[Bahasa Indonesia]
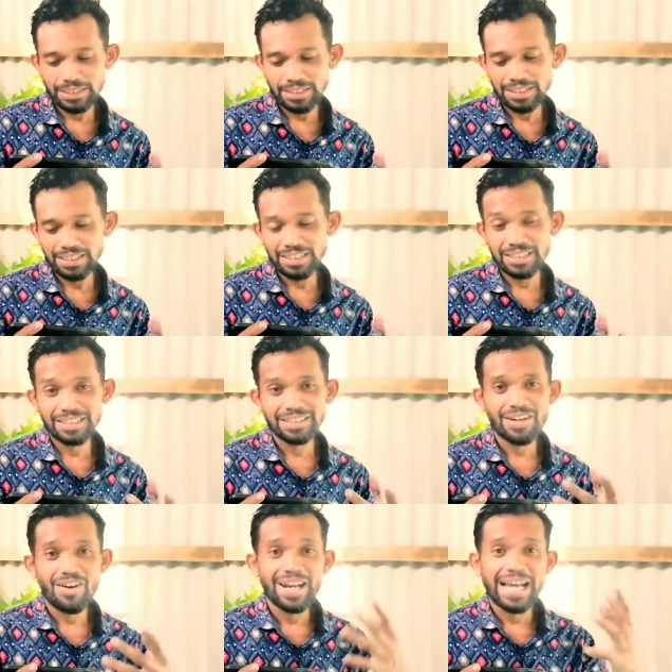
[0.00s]

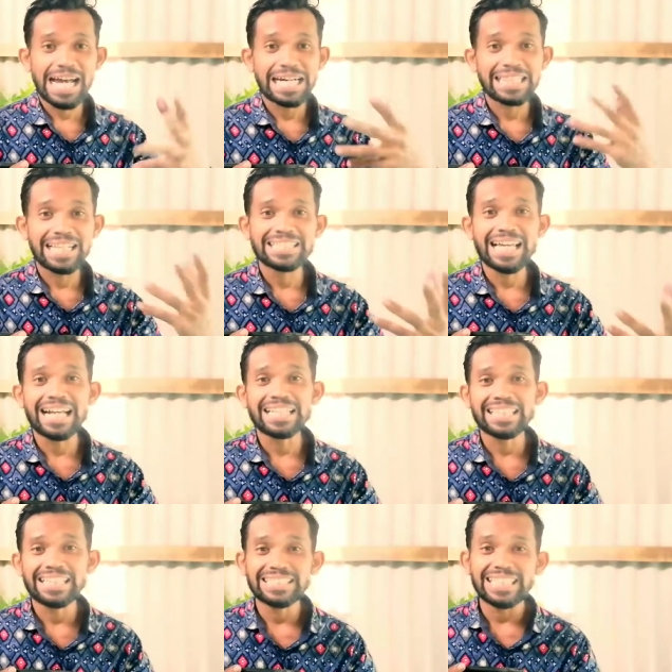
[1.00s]
uh, oleh
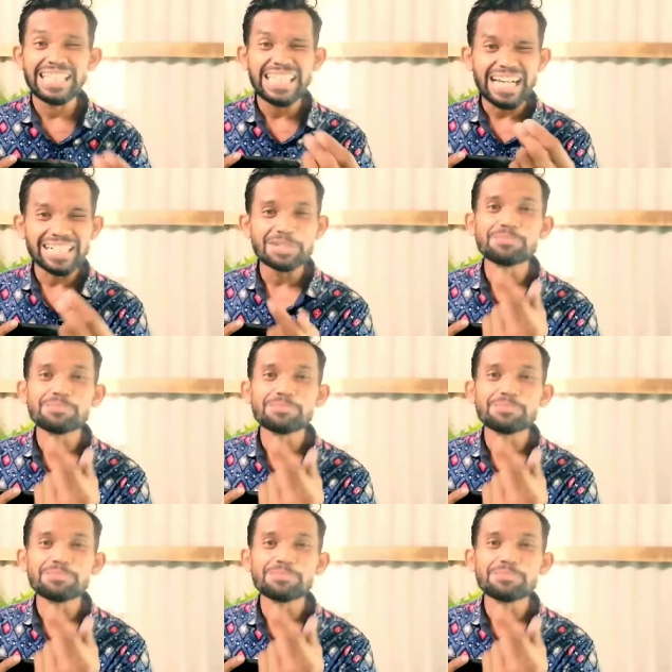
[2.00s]
artis-artis yang